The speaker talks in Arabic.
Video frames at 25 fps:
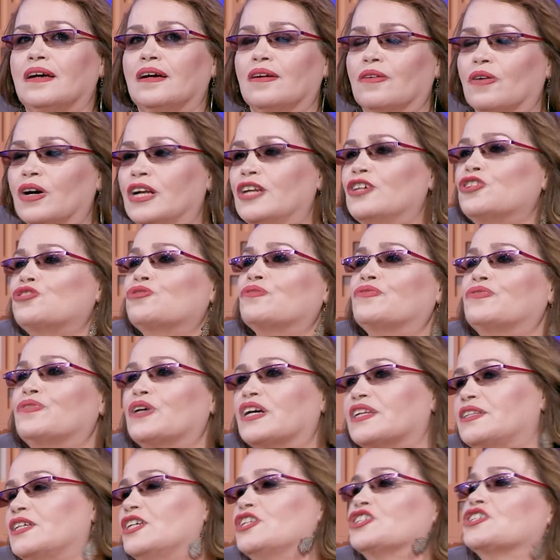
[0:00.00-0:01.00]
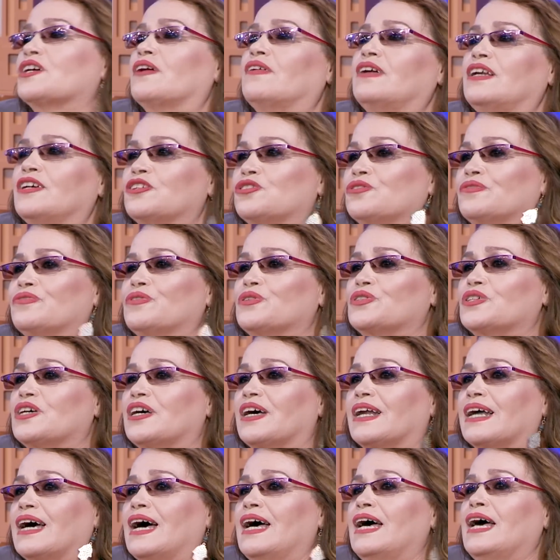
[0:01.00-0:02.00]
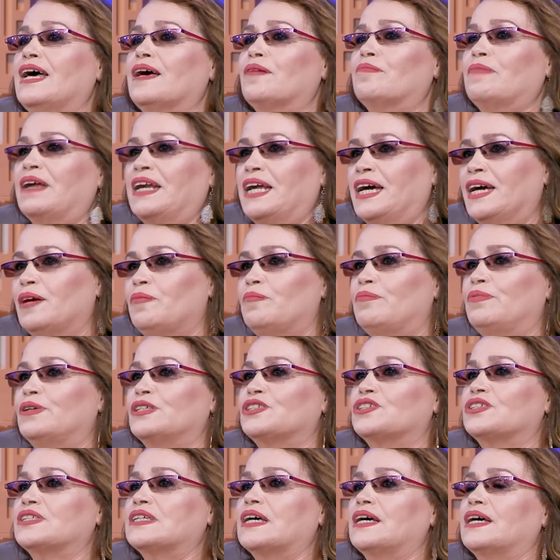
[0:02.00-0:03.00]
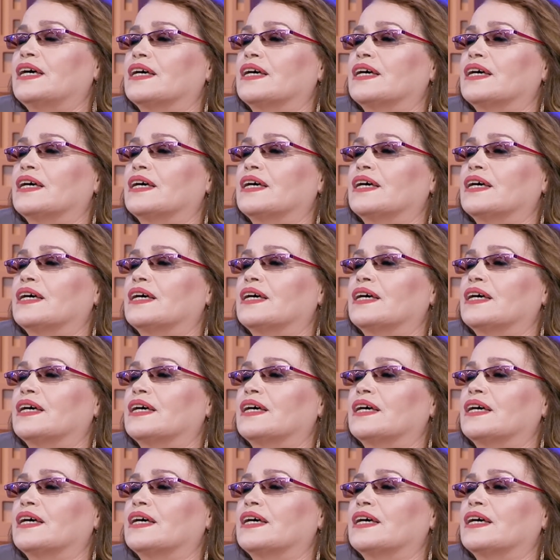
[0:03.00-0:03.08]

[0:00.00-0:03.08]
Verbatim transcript: ولا يشوفوا خديجه ولا يشوفوا زهره ما نحبش